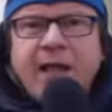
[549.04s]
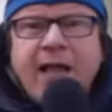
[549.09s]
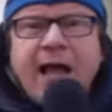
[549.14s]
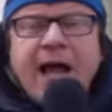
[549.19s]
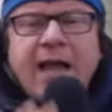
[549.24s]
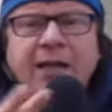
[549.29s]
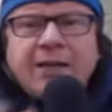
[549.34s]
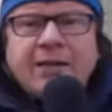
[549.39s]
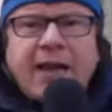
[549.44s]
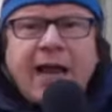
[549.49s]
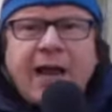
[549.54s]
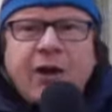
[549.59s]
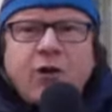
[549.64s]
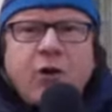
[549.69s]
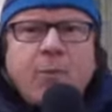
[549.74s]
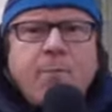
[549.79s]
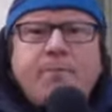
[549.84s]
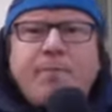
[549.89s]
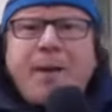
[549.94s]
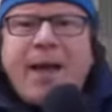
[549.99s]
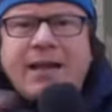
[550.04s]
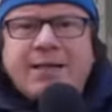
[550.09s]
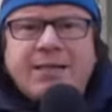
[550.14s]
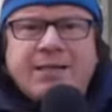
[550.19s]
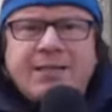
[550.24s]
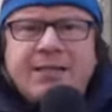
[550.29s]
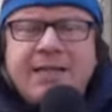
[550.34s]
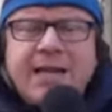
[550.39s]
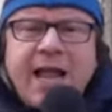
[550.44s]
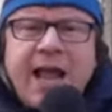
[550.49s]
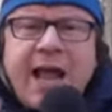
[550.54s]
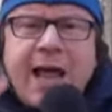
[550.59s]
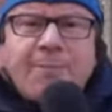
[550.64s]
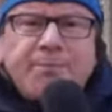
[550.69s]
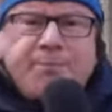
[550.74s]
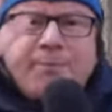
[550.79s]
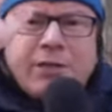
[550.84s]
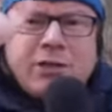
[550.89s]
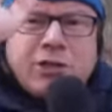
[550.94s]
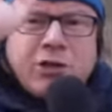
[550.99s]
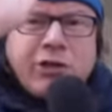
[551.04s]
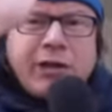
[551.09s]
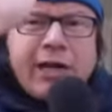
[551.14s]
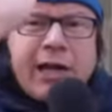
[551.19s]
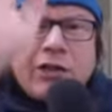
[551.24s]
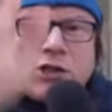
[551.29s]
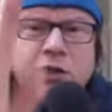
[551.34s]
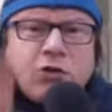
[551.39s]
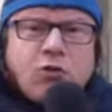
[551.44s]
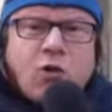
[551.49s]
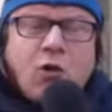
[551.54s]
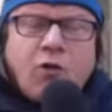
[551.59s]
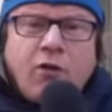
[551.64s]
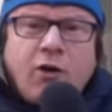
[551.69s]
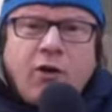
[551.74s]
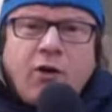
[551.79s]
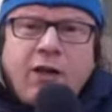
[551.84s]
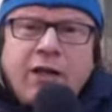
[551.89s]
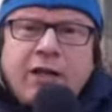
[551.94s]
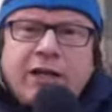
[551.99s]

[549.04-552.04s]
andranno persi e bisognerà di nuovo